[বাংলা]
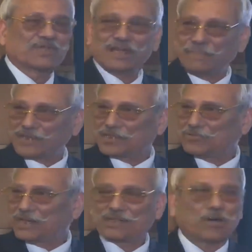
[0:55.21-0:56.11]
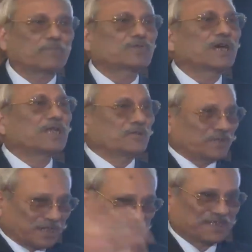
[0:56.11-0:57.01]
পিটার হাসকে অবতার
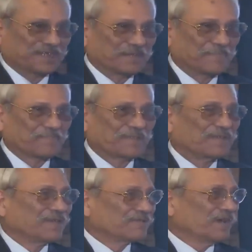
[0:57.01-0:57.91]
বলে উল্লেখ করেছিলেন